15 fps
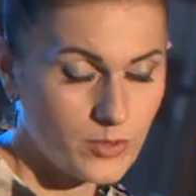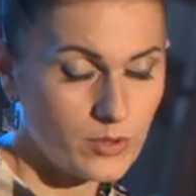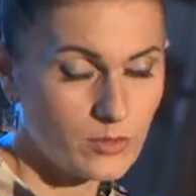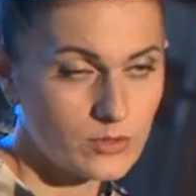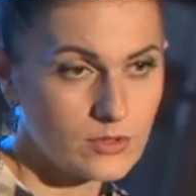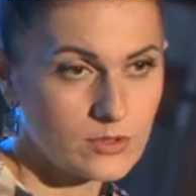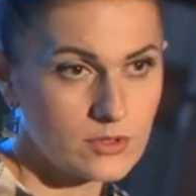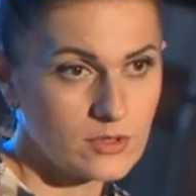
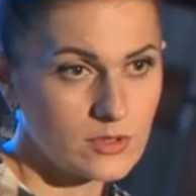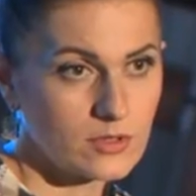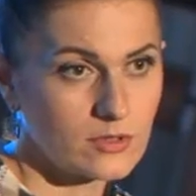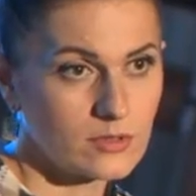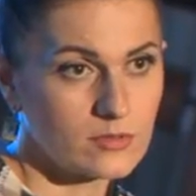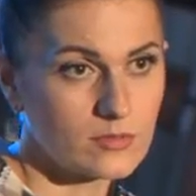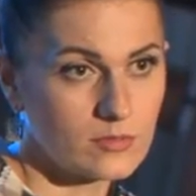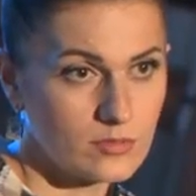
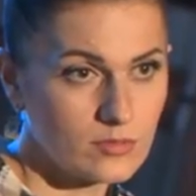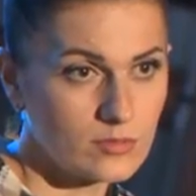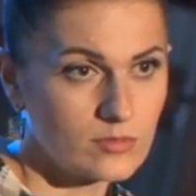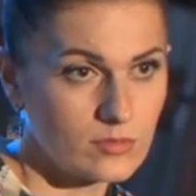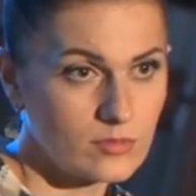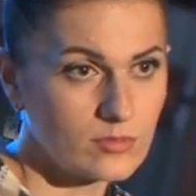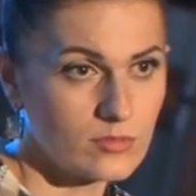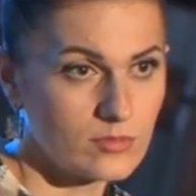Приходится
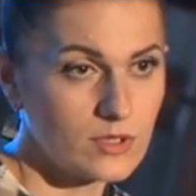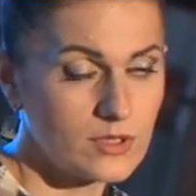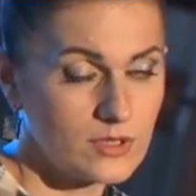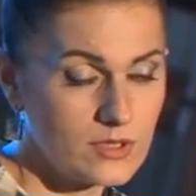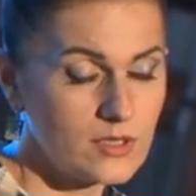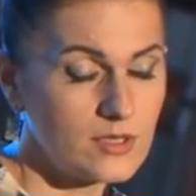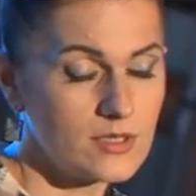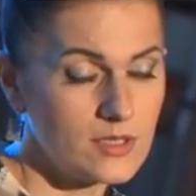
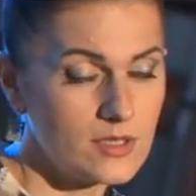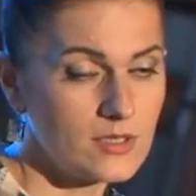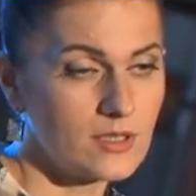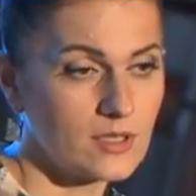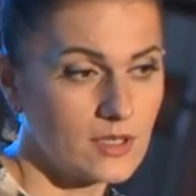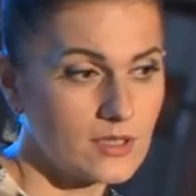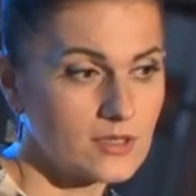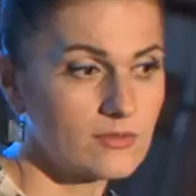идти, идти и
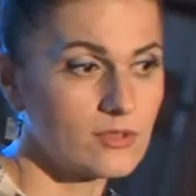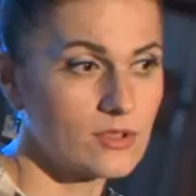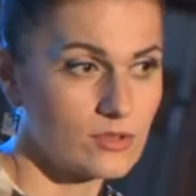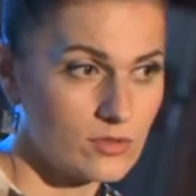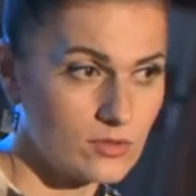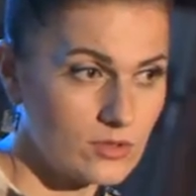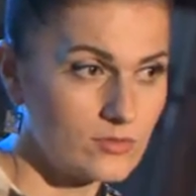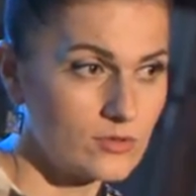доказывать,
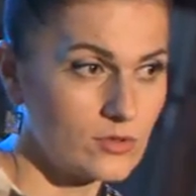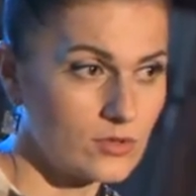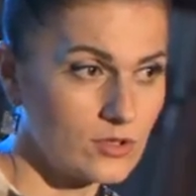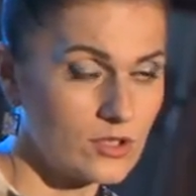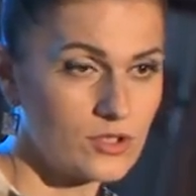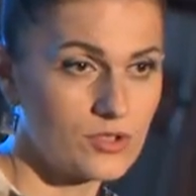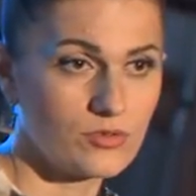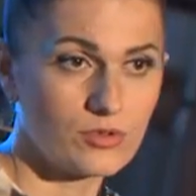что ты
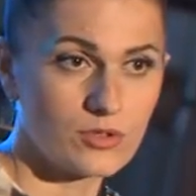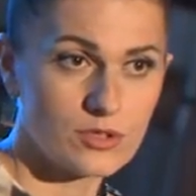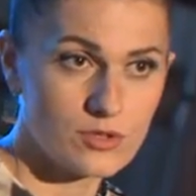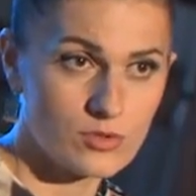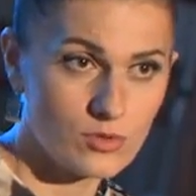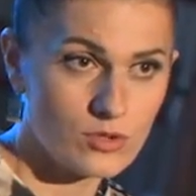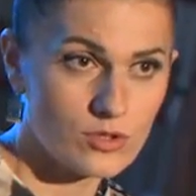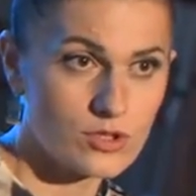все-таки чего-то
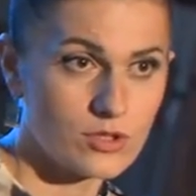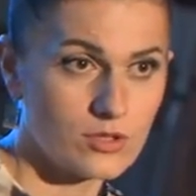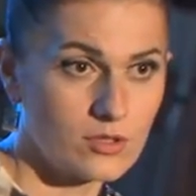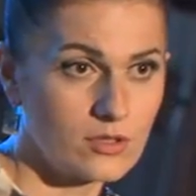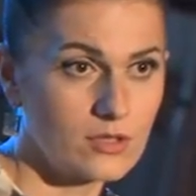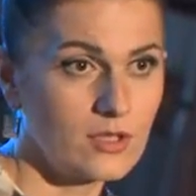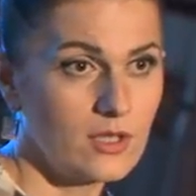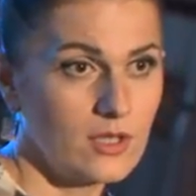стоишь,
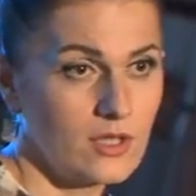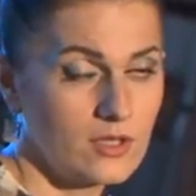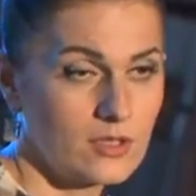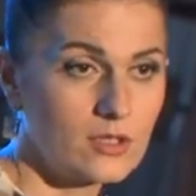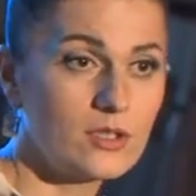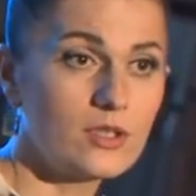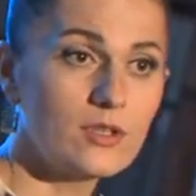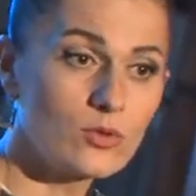и
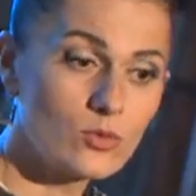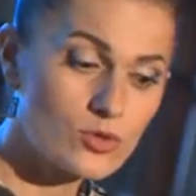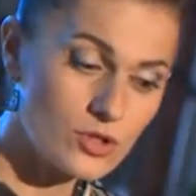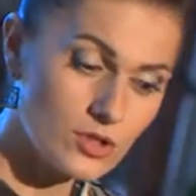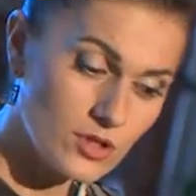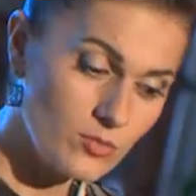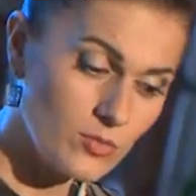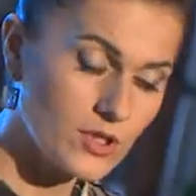ты
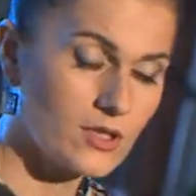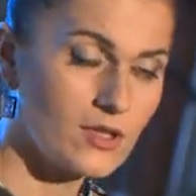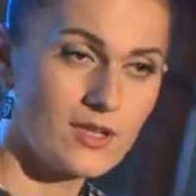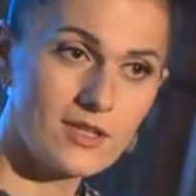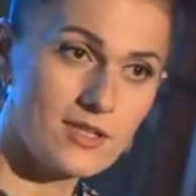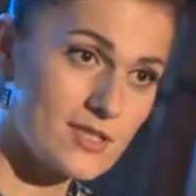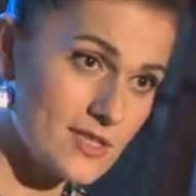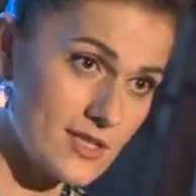нужен именно на
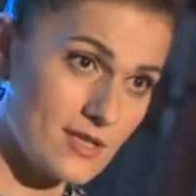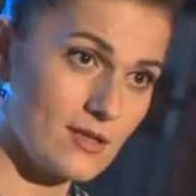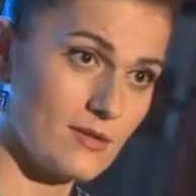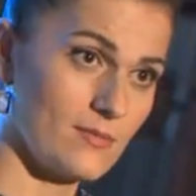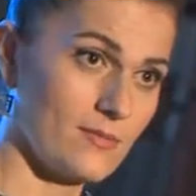этой сцене.